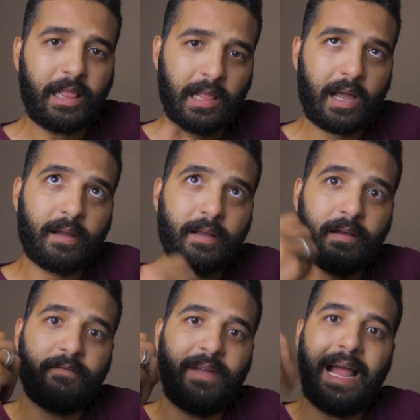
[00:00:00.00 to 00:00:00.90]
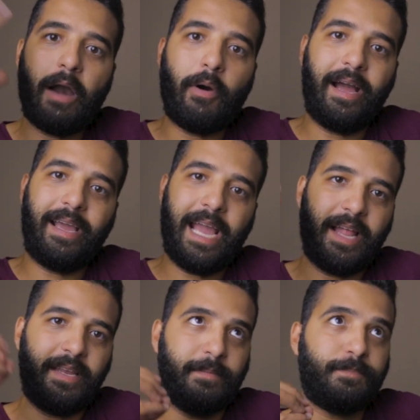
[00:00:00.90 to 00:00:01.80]
هيطلع في الهواء
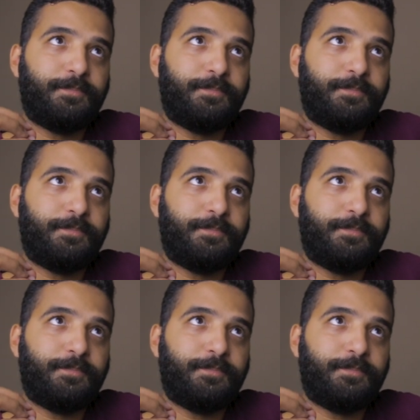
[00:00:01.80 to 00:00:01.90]
يعني